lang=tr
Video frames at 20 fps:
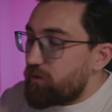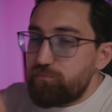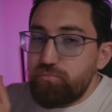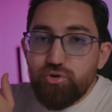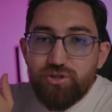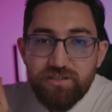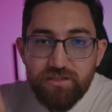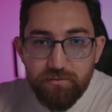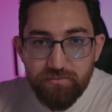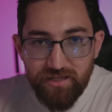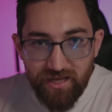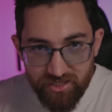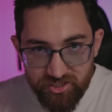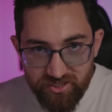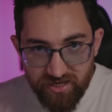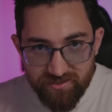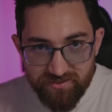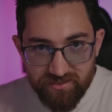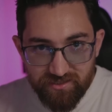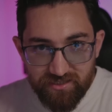Bu kitabı da
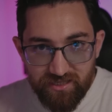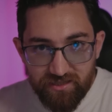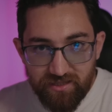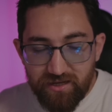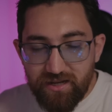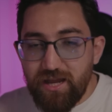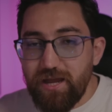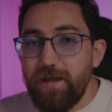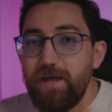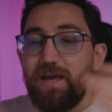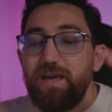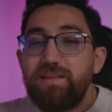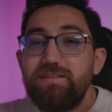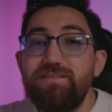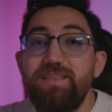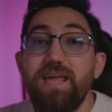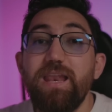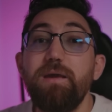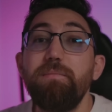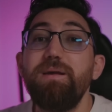açarsın kenara.
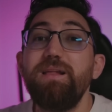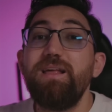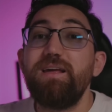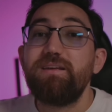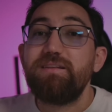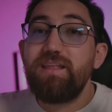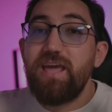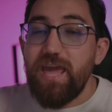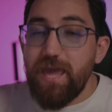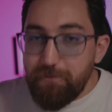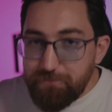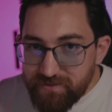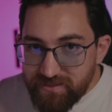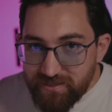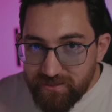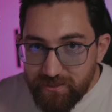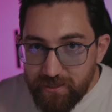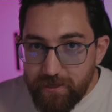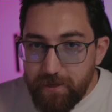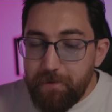Denemelerin
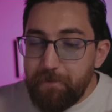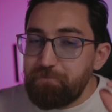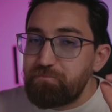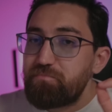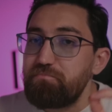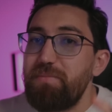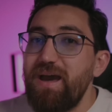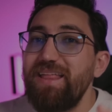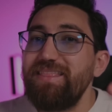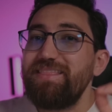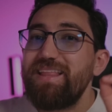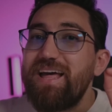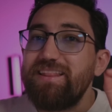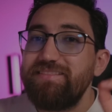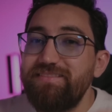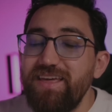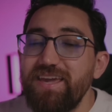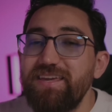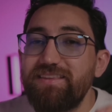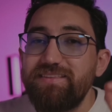hepsini
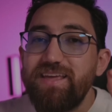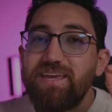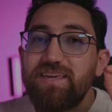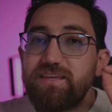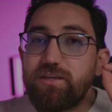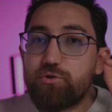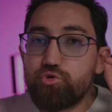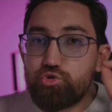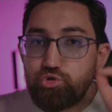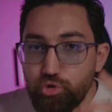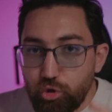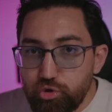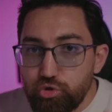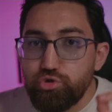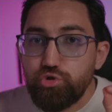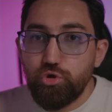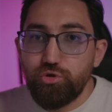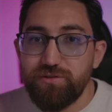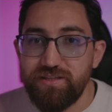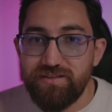benden tek tek soru
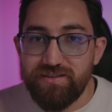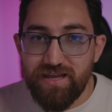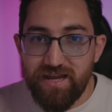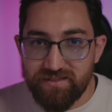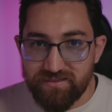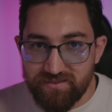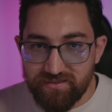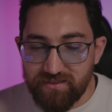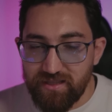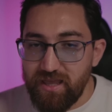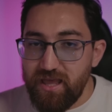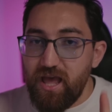soru dinlersin.